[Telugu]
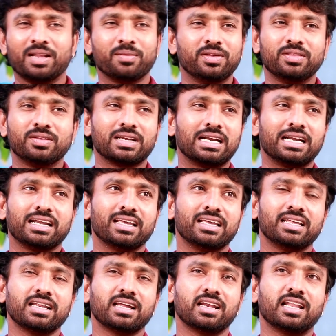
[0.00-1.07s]
మనం ఎందుకంటే
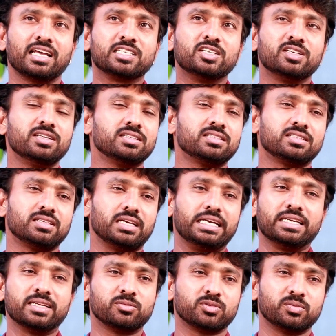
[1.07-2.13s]
లగ్జరీస్
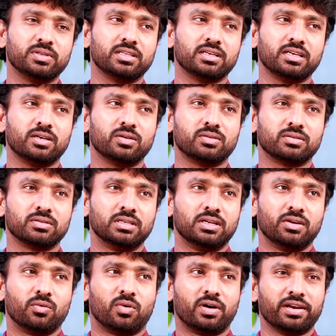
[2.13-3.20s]
ఐటమ్స్ మీద నేను
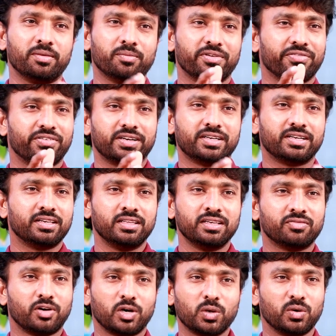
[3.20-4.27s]
వారెన్ బఫెట్ ది
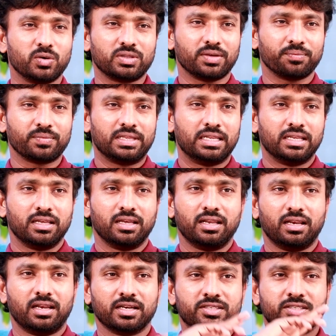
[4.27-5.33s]
ఫాలో అవుతా
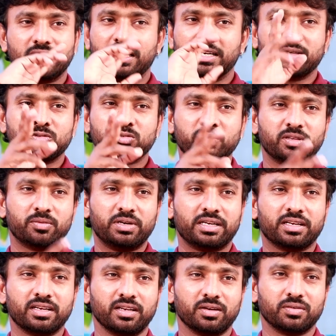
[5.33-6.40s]
లగ్జరీ ఐటమ్స్ మీద
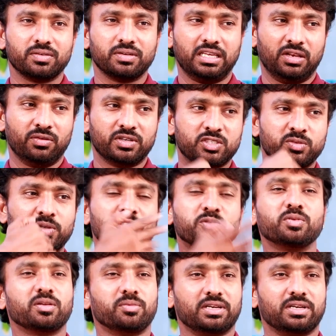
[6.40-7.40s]
పెట్టాను నేను ఇన్వెస్ట్మెంట్స్ మీద